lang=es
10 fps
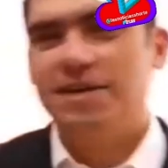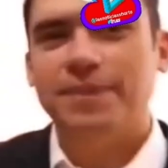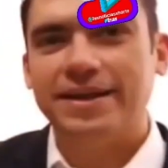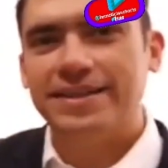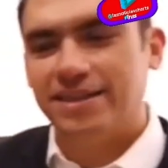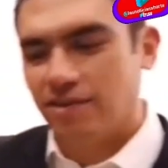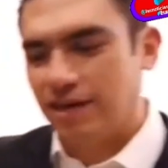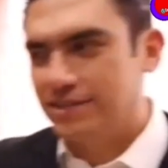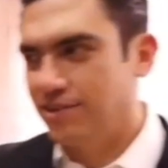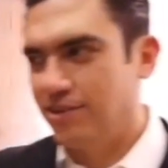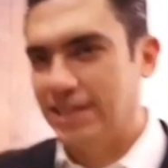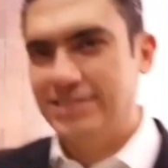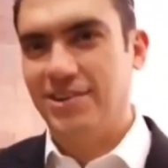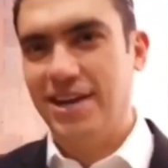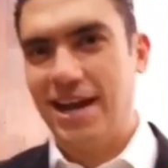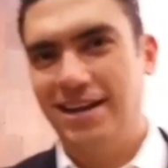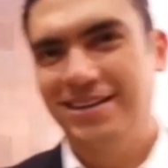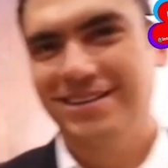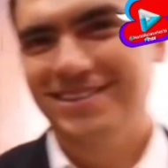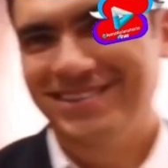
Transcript: El Partido Acción Nacional.